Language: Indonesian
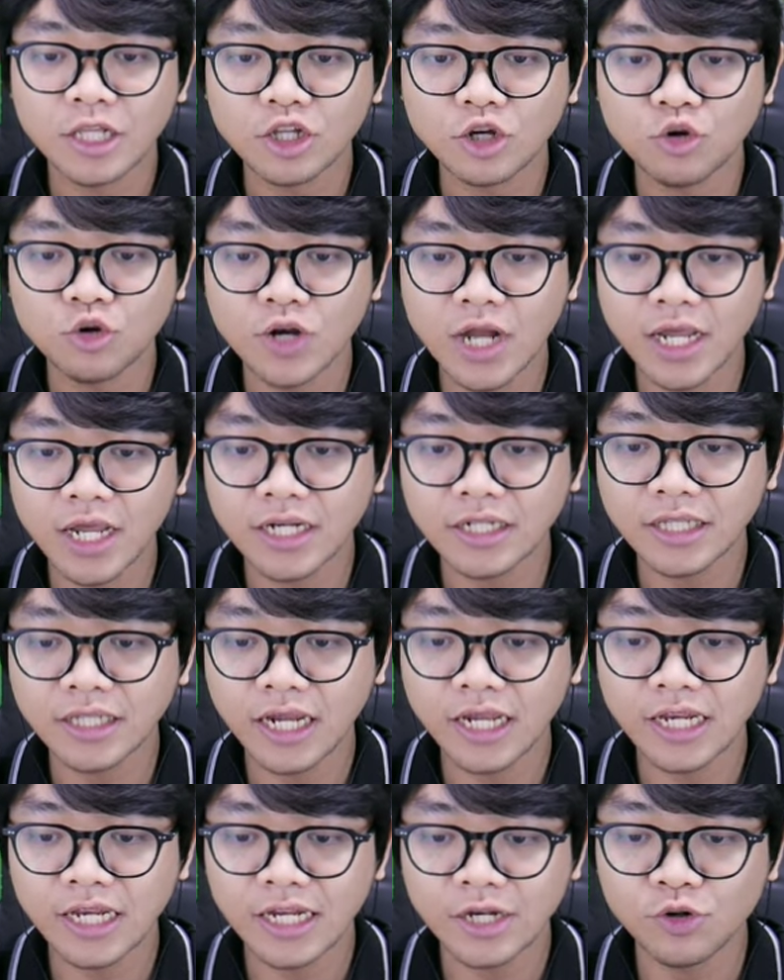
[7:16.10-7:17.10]
kita gunain
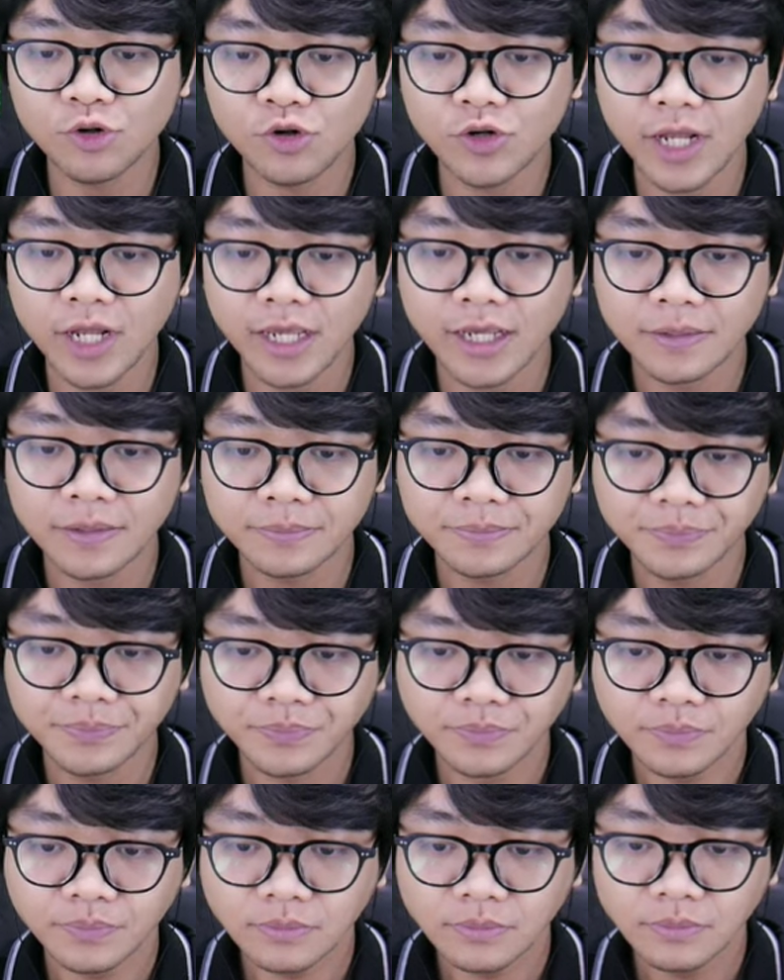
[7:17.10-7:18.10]
tank ini dulu deh.
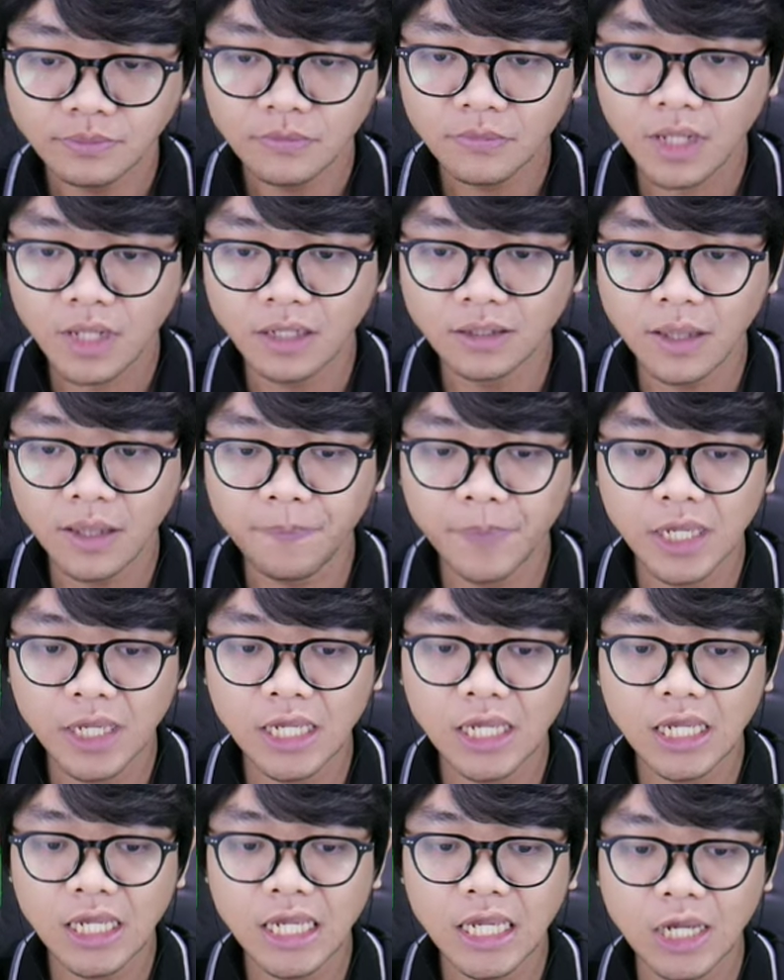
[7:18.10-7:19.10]
Tapi
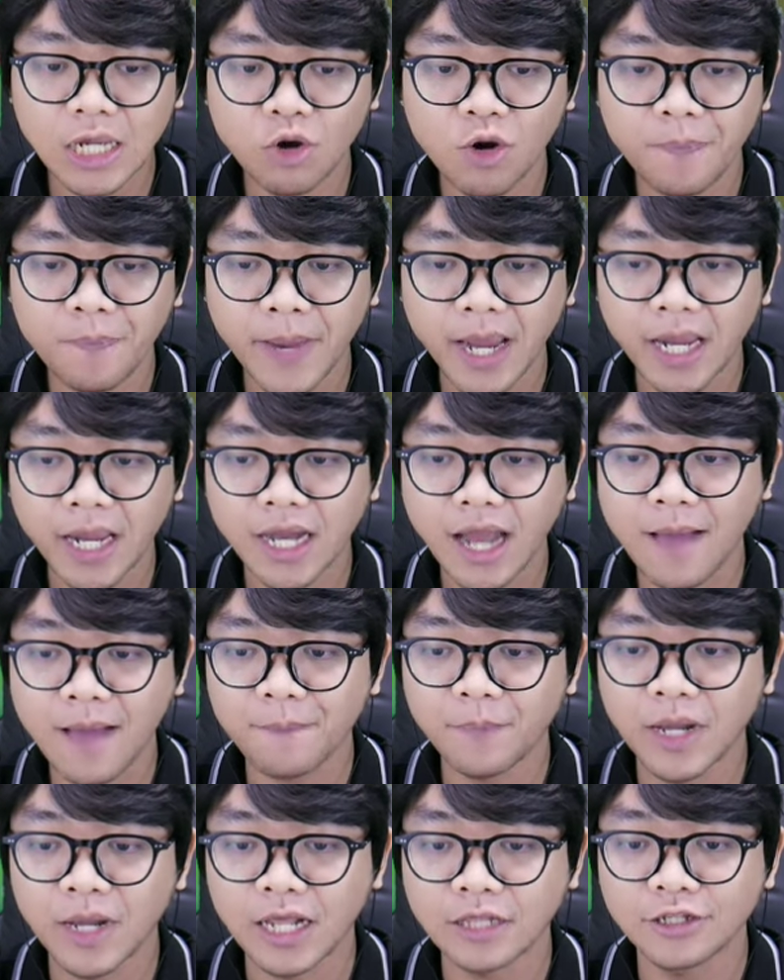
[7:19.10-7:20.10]
gue pengen
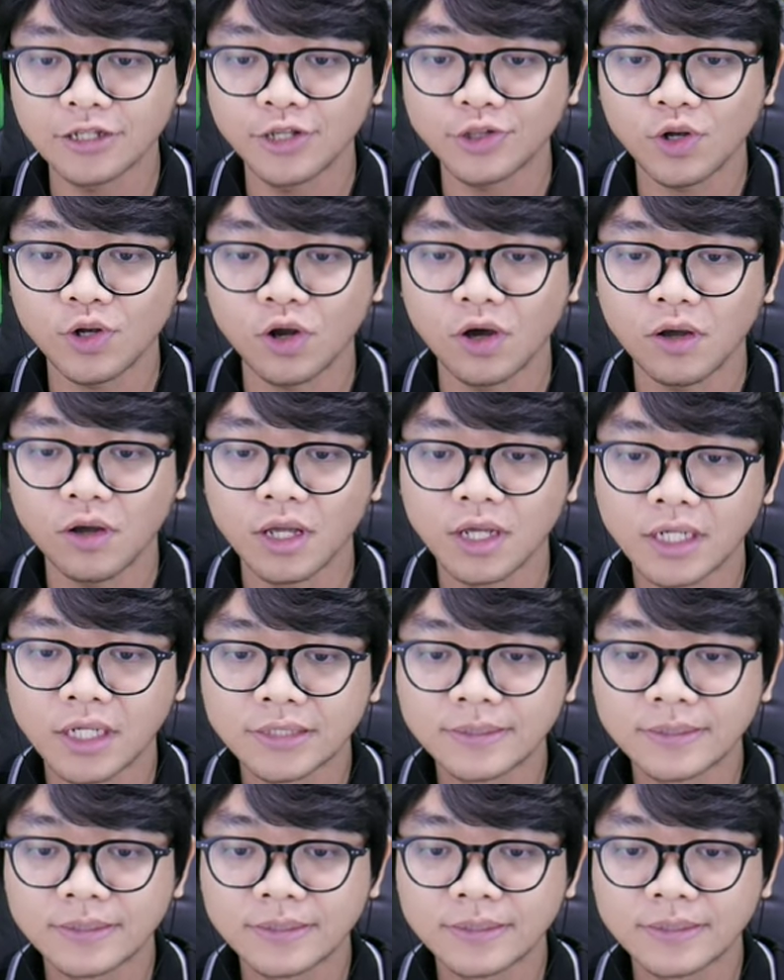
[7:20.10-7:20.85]
upgrade gitu loh.